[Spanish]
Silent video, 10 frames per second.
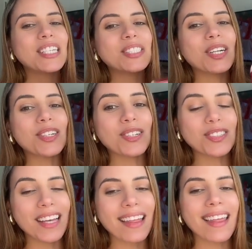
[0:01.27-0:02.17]
Yo no
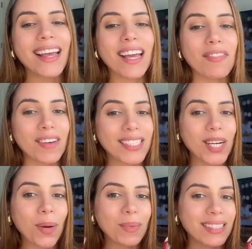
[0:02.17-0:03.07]
sé desde qué fecha
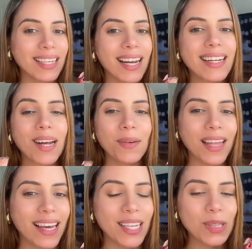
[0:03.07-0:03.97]
comienzan las
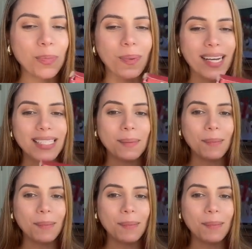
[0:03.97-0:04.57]
navidades en tu país,